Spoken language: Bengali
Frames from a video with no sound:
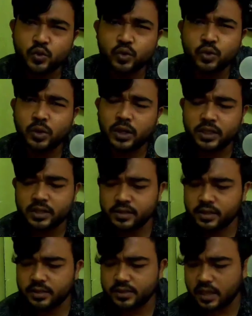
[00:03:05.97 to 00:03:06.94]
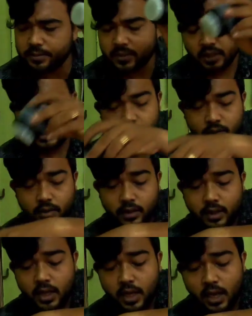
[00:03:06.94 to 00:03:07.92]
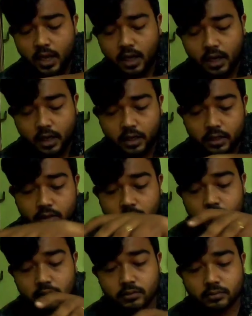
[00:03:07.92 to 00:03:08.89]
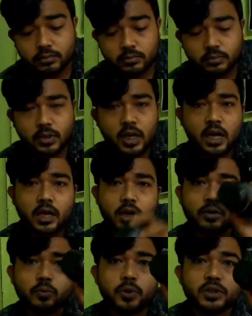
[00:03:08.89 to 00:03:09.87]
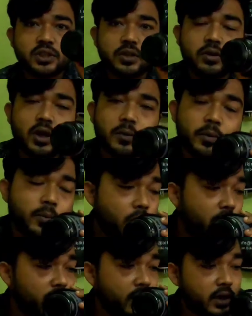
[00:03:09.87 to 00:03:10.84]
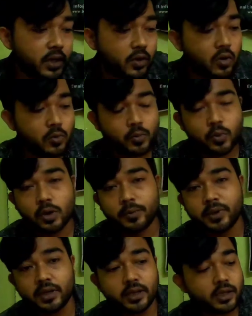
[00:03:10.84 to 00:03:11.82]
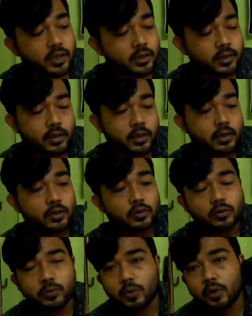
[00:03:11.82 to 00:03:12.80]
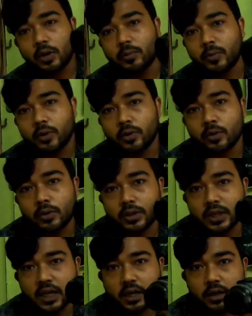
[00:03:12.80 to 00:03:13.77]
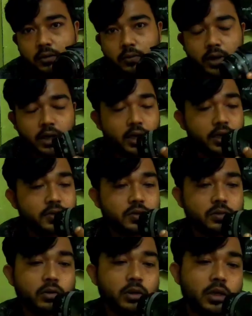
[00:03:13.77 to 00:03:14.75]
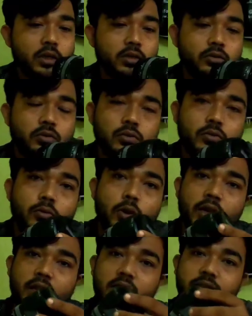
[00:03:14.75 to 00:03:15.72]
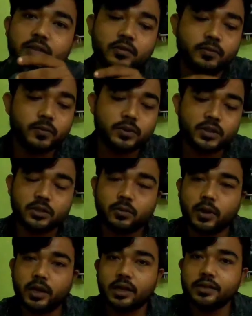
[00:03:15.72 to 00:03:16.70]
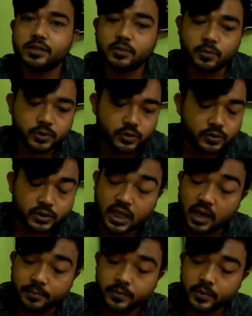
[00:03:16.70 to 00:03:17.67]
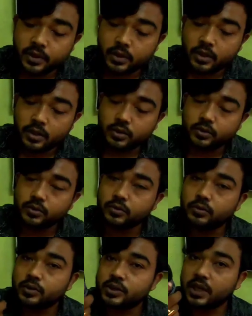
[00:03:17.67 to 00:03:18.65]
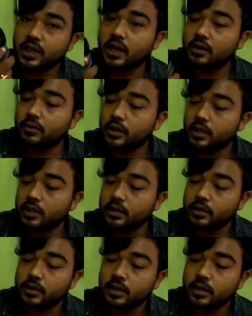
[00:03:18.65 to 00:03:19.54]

চোদ্দো হাজার সামথিং আর আঠেরো পঞ্চান্নটা আমি পরে নিই এটা কম্বো আমি নিইনি তো পরে মনে হলো যে একটা ওয়াইড লেন্সও দরকার তো ওয়াইড লেন্সের পুঁজি ওয়াইড লেন্সের প্রচুর দাম তো সেই কারণে